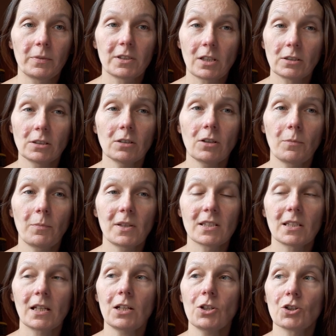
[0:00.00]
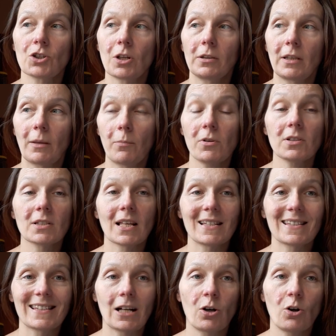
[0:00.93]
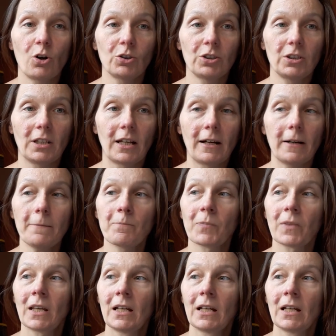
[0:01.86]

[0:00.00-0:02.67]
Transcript: Stereotyp jest taki, że ta Polska zachodnia,